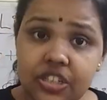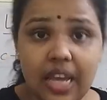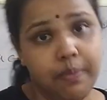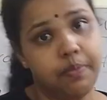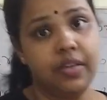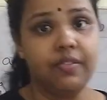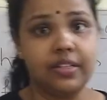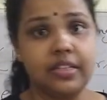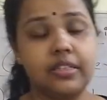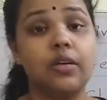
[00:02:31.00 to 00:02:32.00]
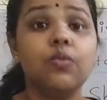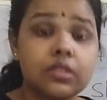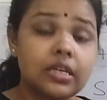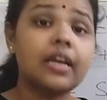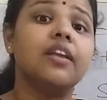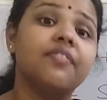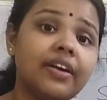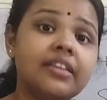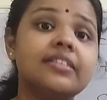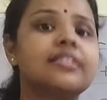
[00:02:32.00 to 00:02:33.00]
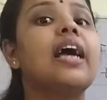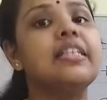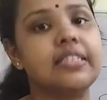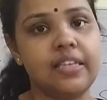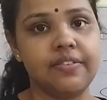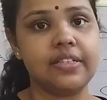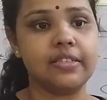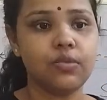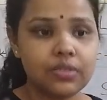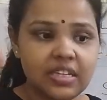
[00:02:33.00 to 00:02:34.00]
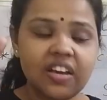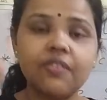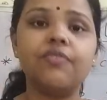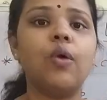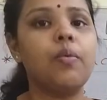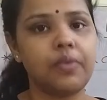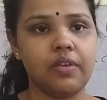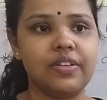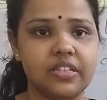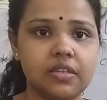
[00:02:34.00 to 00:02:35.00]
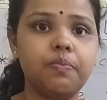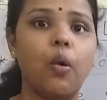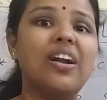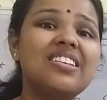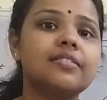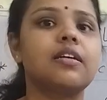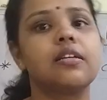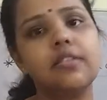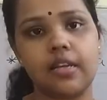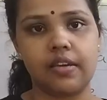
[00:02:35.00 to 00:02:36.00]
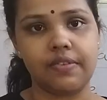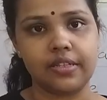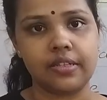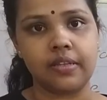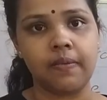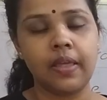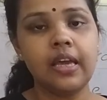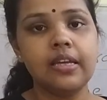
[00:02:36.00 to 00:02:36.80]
शेप की वजह से उसकी एक डिफाइंड साइज की वजह से उसकी एक फॉर्म की वजह से बॉडी स्ट्रक्चर की वजह से